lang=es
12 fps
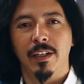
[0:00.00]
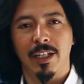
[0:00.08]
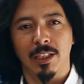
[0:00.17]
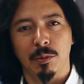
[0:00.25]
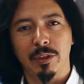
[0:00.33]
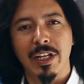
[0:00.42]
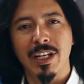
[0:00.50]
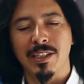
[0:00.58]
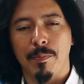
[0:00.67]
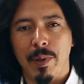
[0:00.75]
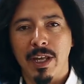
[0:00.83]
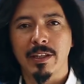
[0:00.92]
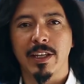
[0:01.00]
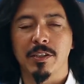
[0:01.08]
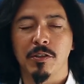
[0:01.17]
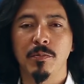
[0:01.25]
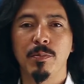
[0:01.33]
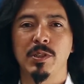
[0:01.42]
Las botellas de PET que
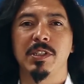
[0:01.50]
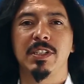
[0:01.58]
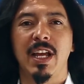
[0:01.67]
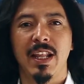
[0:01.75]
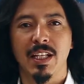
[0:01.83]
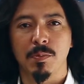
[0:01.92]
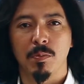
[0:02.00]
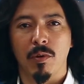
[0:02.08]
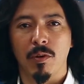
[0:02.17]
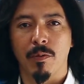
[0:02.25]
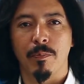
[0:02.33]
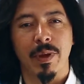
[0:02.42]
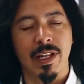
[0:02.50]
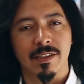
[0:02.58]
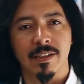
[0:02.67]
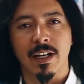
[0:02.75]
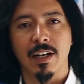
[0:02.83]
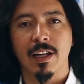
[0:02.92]
son procesadas por
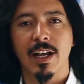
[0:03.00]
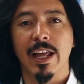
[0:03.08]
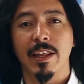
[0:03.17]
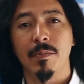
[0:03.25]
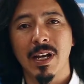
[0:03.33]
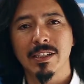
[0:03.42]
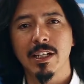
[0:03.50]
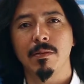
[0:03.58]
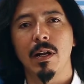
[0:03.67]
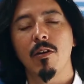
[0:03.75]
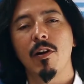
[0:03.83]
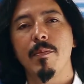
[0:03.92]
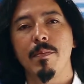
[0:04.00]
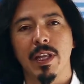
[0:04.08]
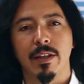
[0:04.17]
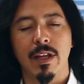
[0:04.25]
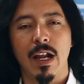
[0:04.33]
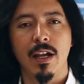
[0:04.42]
PetStar, además del valor
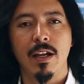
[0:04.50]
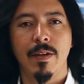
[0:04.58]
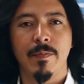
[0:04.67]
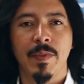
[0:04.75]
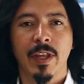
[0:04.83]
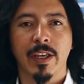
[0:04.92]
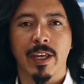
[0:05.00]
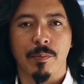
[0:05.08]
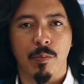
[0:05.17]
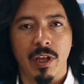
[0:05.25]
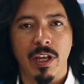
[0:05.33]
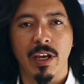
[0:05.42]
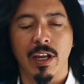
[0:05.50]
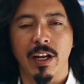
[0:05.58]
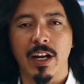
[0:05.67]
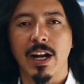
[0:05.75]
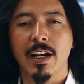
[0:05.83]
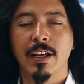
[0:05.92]
ambiental que pueden
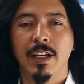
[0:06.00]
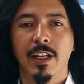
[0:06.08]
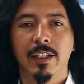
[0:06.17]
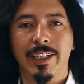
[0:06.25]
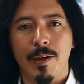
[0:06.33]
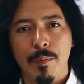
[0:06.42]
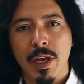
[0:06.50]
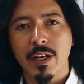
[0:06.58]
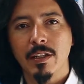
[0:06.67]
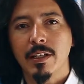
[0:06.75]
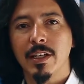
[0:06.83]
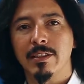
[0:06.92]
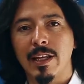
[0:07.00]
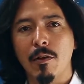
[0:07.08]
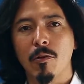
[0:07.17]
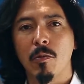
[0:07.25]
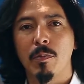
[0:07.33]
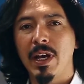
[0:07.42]
generar, también están
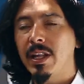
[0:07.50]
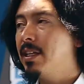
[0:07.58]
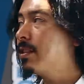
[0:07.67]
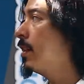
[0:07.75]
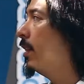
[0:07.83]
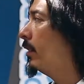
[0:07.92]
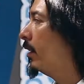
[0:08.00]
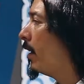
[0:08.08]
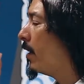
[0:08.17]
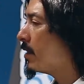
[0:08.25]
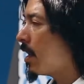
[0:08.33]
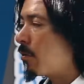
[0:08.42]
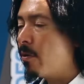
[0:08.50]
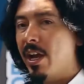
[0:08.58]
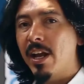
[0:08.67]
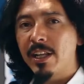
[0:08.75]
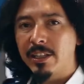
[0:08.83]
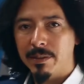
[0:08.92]
ocupadas de
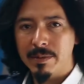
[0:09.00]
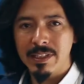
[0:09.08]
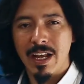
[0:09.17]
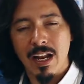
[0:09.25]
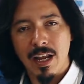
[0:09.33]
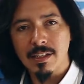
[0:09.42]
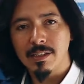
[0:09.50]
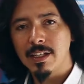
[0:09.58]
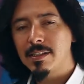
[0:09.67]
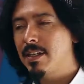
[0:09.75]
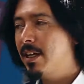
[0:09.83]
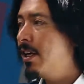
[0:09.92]
desarrollar a través de alianzas